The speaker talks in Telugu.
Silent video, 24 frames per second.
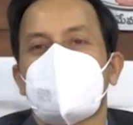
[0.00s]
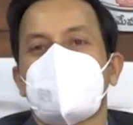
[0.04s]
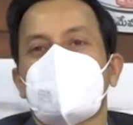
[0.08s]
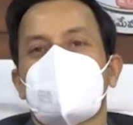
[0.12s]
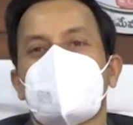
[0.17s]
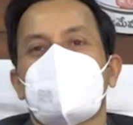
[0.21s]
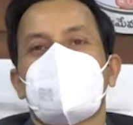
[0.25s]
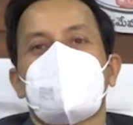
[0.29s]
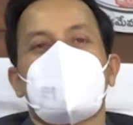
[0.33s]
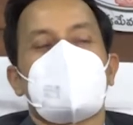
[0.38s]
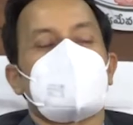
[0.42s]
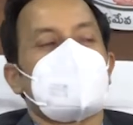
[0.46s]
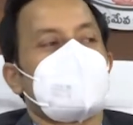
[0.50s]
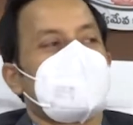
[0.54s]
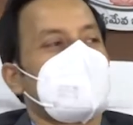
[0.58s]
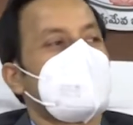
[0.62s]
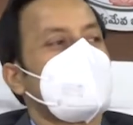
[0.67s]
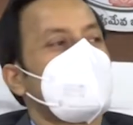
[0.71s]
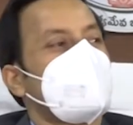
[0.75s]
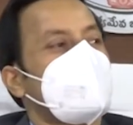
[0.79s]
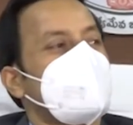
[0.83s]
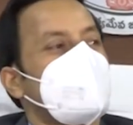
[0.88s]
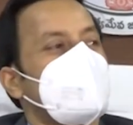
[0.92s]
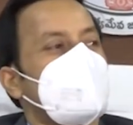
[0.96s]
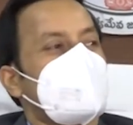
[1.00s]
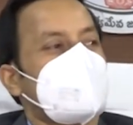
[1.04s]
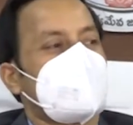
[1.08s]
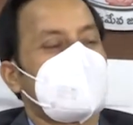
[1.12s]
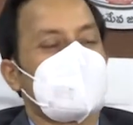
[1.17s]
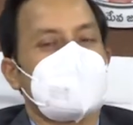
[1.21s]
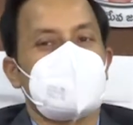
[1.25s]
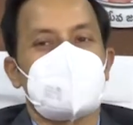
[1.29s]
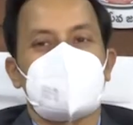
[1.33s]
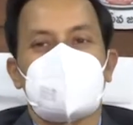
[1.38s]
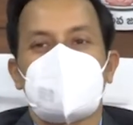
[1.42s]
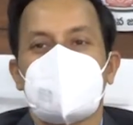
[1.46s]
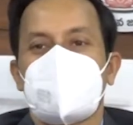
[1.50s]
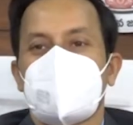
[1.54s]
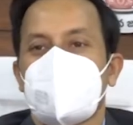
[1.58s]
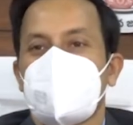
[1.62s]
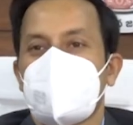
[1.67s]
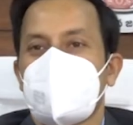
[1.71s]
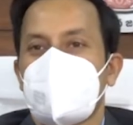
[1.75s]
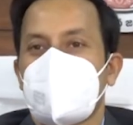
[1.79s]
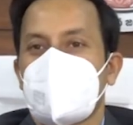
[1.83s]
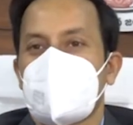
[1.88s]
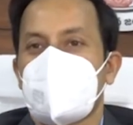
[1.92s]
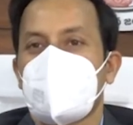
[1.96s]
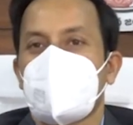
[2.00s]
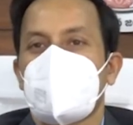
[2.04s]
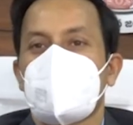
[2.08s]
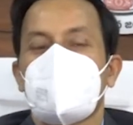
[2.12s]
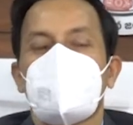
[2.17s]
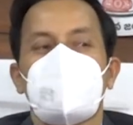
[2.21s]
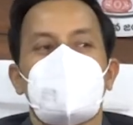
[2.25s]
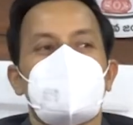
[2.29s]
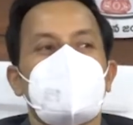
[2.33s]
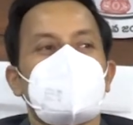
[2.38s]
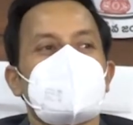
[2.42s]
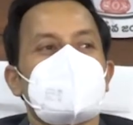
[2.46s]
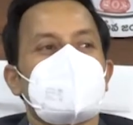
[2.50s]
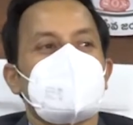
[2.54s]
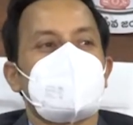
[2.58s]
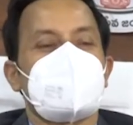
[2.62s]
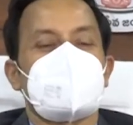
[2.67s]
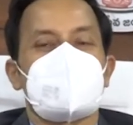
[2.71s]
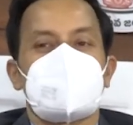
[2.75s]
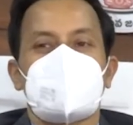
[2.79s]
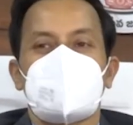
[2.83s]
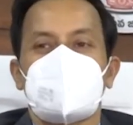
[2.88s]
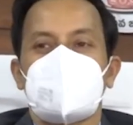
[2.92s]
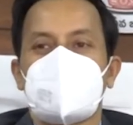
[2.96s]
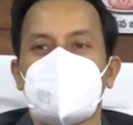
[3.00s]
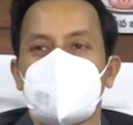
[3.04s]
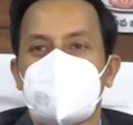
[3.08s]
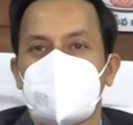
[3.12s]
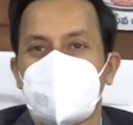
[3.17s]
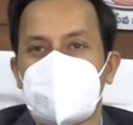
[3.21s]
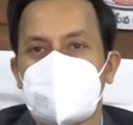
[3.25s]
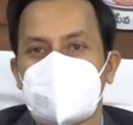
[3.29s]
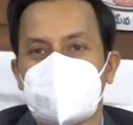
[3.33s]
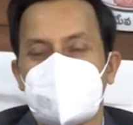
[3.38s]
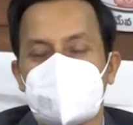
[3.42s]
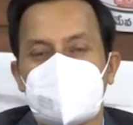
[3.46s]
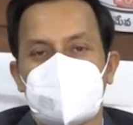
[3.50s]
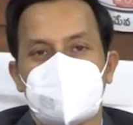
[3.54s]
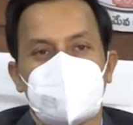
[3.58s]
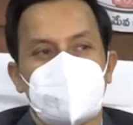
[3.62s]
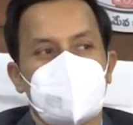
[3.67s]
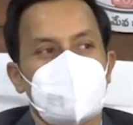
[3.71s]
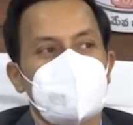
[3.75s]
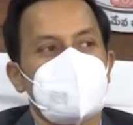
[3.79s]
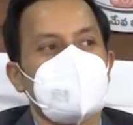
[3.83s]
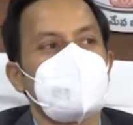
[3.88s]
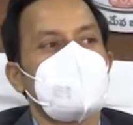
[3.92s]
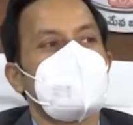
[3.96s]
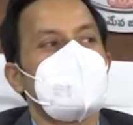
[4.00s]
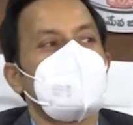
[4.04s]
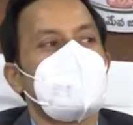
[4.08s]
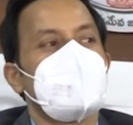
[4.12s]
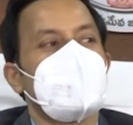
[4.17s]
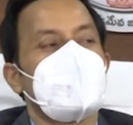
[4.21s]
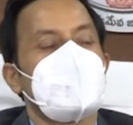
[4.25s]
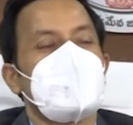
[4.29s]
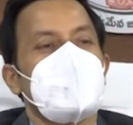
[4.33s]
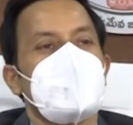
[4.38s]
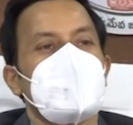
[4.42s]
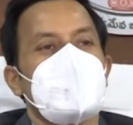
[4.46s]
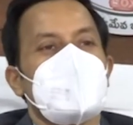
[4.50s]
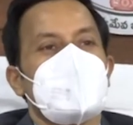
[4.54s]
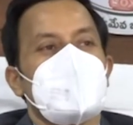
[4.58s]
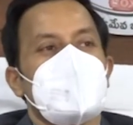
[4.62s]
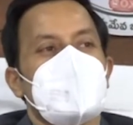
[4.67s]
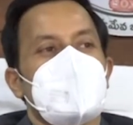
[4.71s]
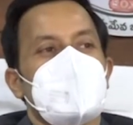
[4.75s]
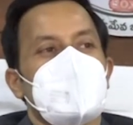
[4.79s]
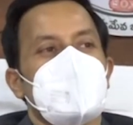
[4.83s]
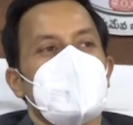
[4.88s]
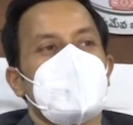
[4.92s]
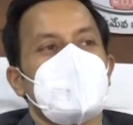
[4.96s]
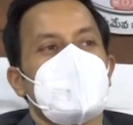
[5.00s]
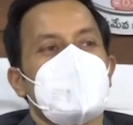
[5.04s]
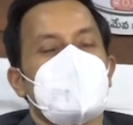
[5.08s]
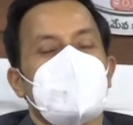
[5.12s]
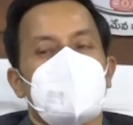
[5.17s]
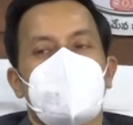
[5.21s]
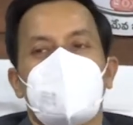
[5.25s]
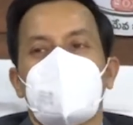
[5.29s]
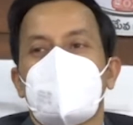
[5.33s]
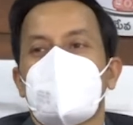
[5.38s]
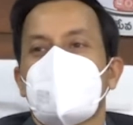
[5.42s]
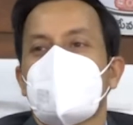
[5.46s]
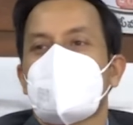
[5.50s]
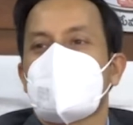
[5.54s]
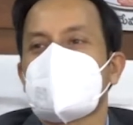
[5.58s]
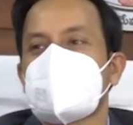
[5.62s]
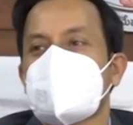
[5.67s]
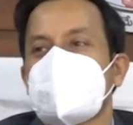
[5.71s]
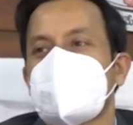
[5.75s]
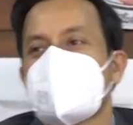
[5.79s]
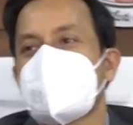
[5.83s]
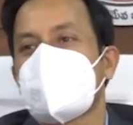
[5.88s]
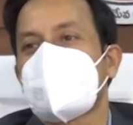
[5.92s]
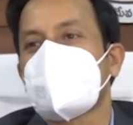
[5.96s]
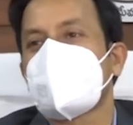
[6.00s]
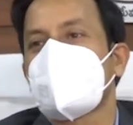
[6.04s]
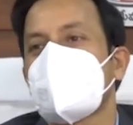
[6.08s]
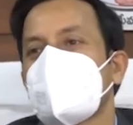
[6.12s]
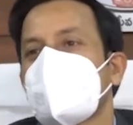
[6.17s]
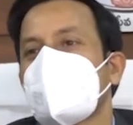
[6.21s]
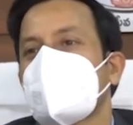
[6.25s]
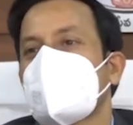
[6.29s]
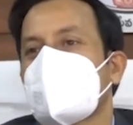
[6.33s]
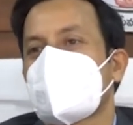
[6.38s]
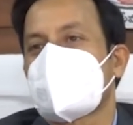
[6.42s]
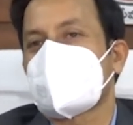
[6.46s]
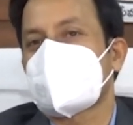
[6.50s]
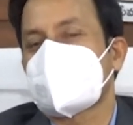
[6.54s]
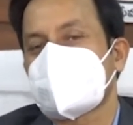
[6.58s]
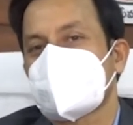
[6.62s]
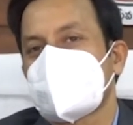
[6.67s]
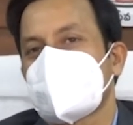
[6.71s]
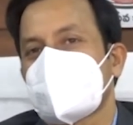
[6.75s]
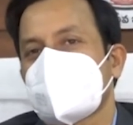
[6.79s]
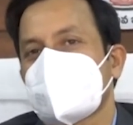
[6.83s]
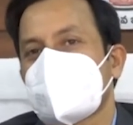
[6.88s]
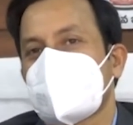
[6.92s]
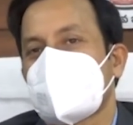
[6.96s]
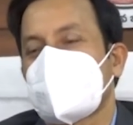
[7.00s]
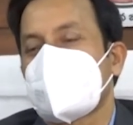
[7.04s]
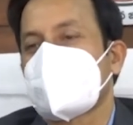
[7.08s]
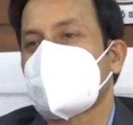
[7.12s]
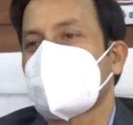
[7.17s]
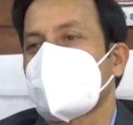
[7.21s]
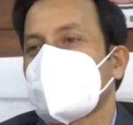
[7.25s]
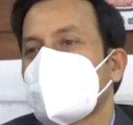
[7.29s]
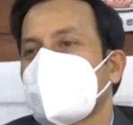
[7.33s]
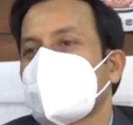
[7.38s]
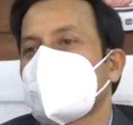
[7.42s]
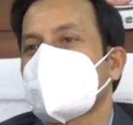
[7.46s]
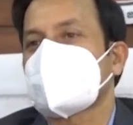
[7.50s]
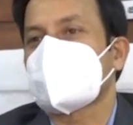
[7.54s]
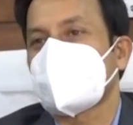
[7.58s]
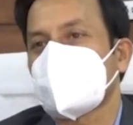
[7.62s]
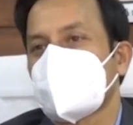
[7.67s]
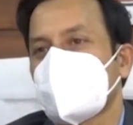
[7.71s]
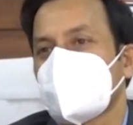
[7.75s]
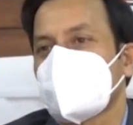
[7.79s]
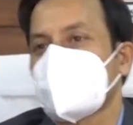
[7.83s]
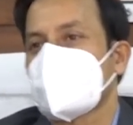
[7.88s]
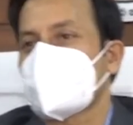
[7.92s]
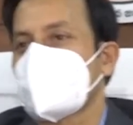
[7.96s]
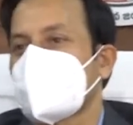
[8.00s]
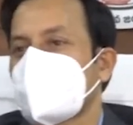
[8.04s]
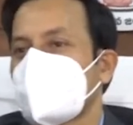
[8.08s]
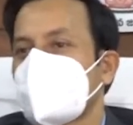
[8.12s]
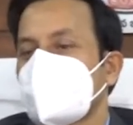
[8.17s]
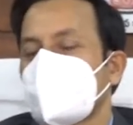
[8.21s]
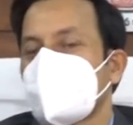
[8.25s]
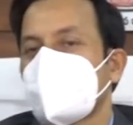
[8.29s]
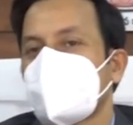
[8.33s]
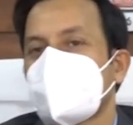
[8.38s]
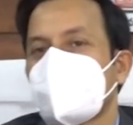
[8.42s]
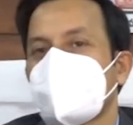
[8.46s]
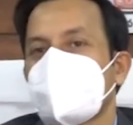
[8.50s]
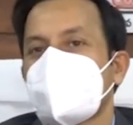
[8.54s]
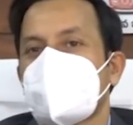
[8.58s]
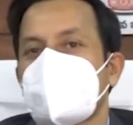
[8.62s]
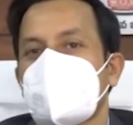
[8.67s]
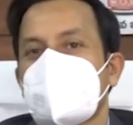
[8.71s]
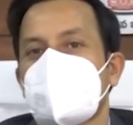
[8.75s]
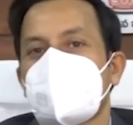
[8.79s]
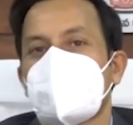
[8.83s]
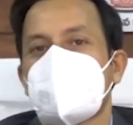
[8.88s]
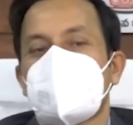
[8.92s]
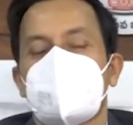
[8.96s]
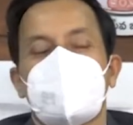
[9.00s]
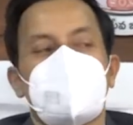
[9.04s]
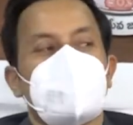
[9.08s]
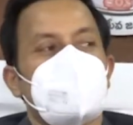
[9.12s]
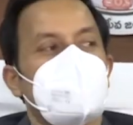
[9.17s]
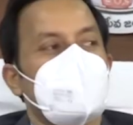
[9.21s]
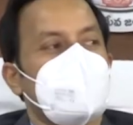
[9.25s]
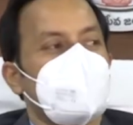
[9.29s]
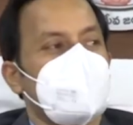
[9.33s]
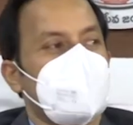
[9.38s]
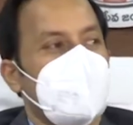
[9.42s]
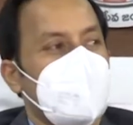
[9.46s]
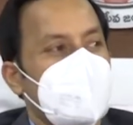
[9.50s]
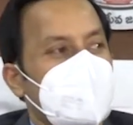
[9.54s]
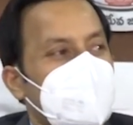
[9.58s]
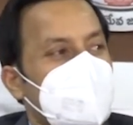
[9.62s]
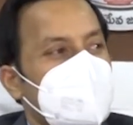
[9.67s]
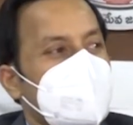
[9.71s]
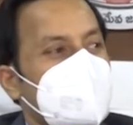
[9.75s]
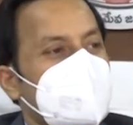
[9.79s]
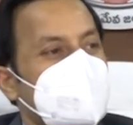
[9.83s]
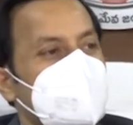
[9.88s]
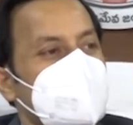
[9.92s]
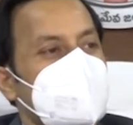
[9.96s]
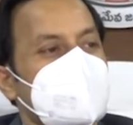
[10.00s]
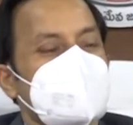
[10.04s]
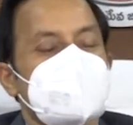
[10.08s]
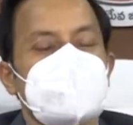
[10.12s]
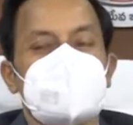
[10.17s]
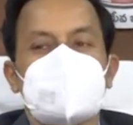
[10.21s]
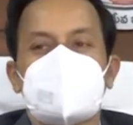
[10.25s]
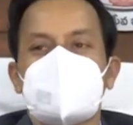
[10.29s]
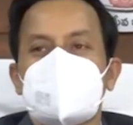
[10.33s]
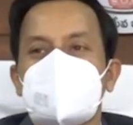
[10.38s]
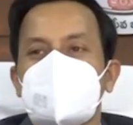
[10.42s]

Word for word: ప్రభుత్వం వారికి ప్రత్యేకంగా గౌరవ ముఖ్యమంత్రి గారికి ధన్యవాదాలు తెలియజేసుకుంటూ ఎప్పుడు కూడా జిల్లాలో కలెక్టర్స్ అలాగే కలెక్టర్తో పాటు ముగ్గురు జాయింట్ కలెక్టర్స్